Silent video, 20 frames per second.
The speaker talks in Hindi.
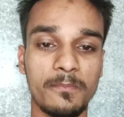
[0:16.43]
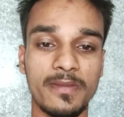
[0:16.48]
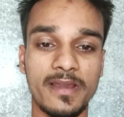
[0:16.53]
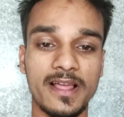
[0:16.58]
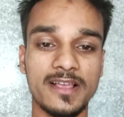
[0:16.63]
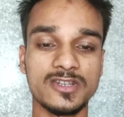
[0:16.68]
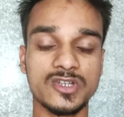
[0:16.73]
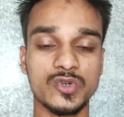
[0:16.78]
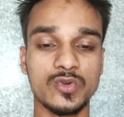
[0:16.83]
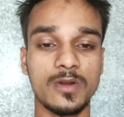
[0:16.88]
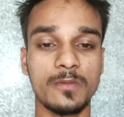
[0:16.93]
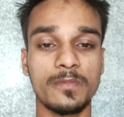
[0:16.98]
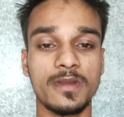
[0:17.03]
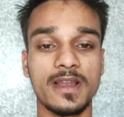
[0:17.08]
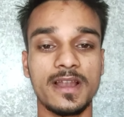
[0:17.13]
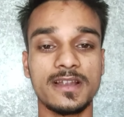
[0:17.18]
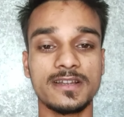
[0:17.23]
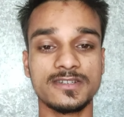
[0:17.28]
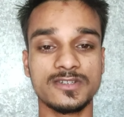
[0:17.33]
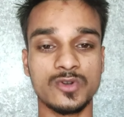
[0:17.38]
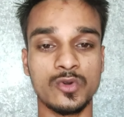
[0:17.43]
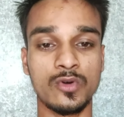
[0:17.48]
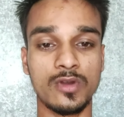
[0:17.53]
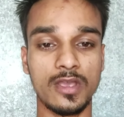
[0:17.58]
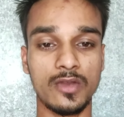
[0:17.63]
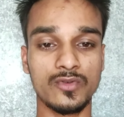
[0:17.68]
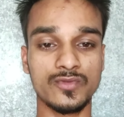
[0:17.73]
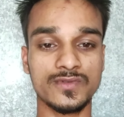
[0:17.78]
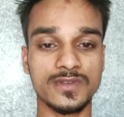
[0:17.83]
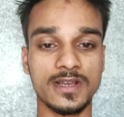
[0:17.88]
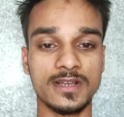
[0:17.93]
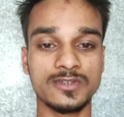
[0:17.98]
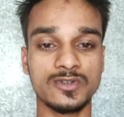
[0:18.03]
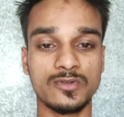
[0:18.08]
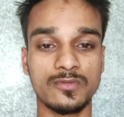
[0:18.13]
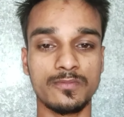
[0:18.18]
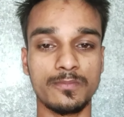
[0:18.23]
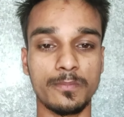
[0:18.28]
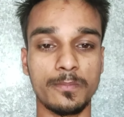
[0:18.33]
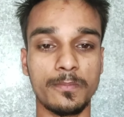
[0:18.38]
ब्लास्ट हुआ ब्लास्ट होके उसका
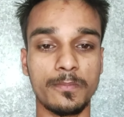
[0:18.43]
जो